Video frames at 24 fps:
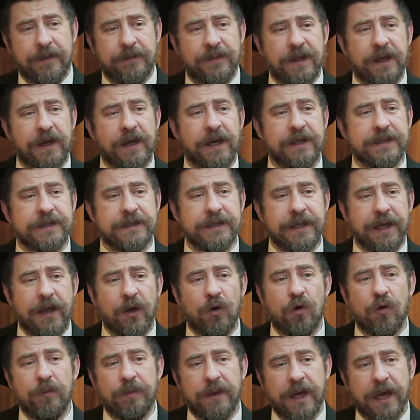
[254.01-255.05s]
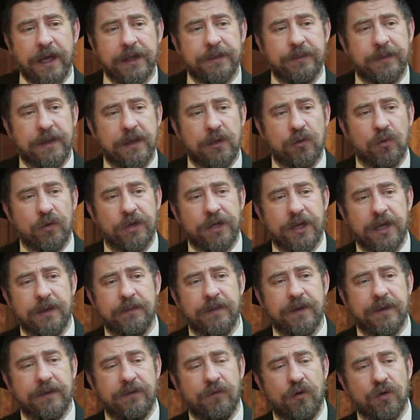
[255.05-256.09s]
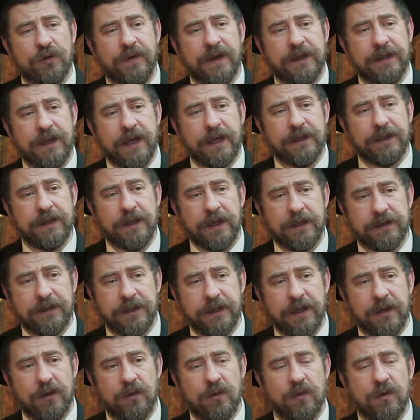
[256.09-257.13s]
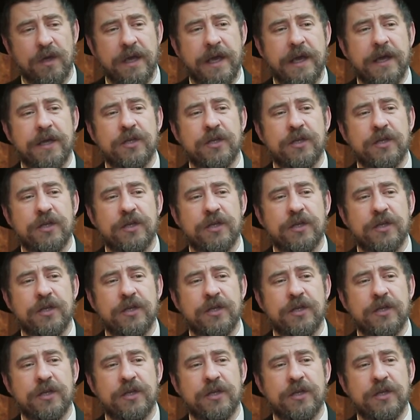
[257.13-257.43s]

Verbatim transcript: «Техасрегу мятме лукимек вод вадар театрегу»,